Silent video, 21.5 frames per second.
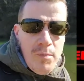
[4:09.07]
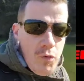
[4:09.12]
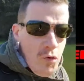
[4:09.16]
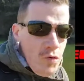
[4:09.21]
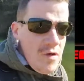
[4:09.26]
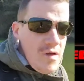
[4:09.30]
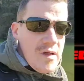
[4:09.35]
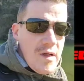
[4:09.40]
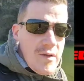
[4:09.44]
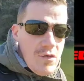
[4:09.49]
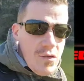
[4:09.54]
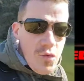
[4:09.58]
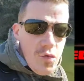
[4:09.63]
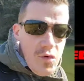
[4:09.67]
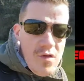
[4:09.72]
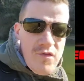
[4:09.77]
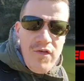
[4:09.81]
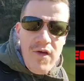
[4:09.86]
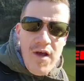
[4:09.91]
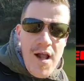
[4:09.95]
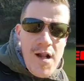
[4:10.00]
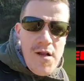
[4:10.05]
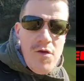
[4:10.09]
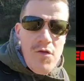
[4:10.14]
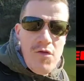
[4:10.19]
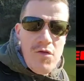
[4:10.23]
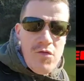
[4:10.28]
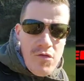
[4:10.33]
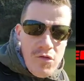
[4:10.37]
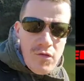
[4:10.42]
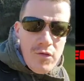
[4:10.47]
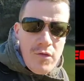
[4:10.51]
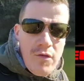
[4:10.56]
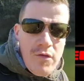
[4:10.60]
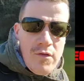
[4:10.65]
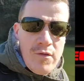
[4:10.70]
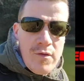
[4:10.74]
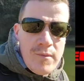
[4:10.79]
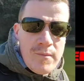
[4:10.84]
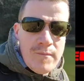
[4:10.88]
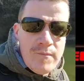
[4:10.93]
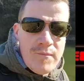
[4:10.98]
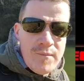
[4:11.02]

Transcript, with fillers: Putin hat ein gutes Verhältnis zu uns.